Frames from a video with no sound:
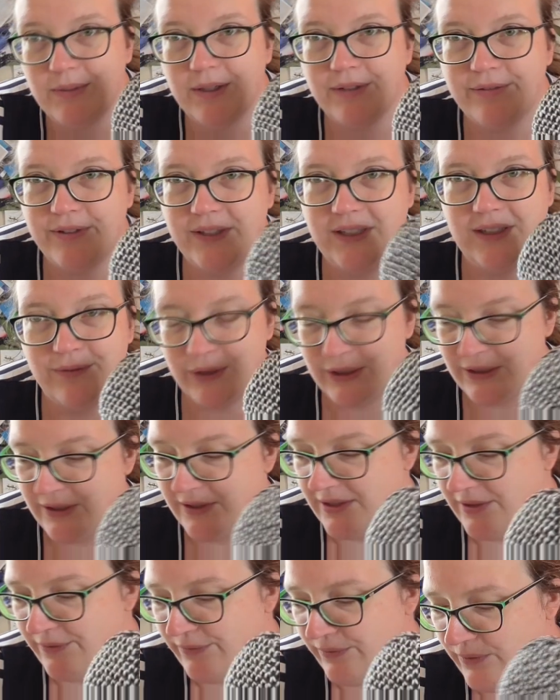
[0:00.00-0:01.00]
nicht immer viele
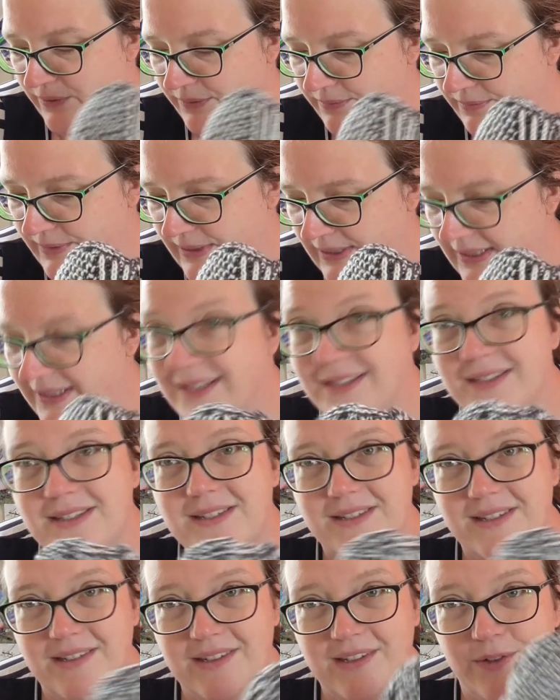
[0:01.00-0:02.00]
Worte dafür. Mir
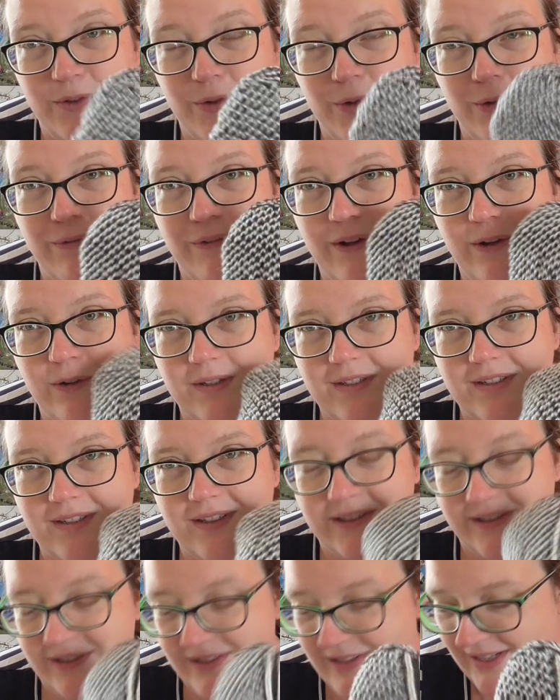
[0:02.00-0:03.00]
reicht es oft auch
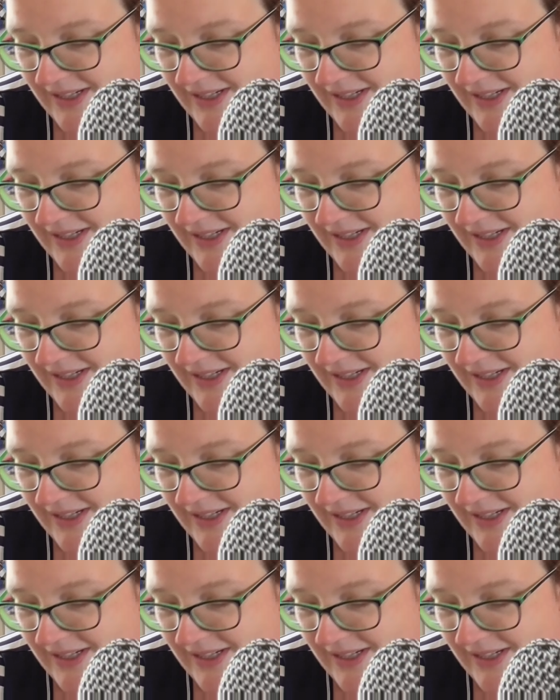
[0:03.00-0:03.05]
in,